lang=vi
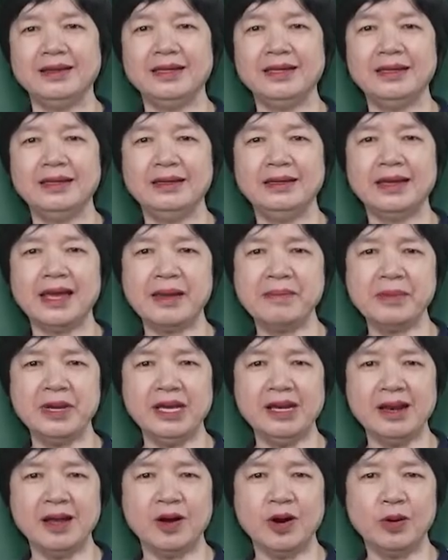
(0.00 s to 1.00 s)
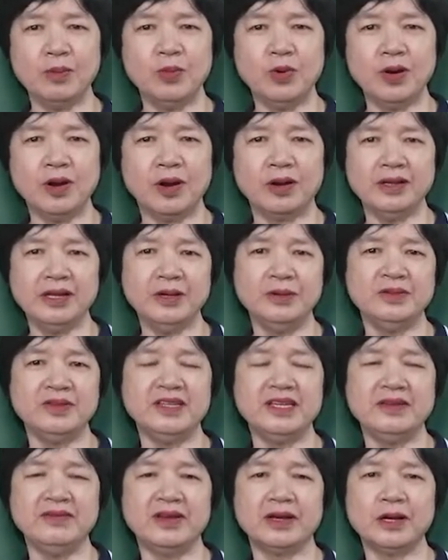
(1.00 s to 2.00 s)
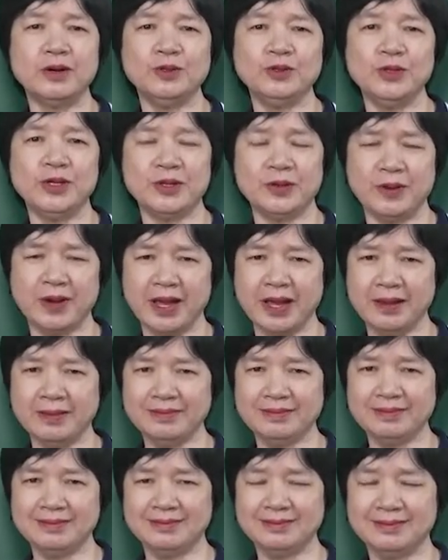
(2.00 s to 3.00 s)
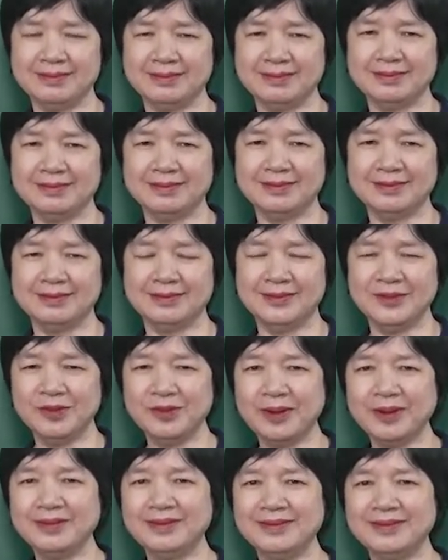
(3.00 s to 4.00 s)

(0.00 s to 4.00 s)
thì em nghĩ là họ muốn nói điều gì về câu chuyện của em? Ừ, đúng không?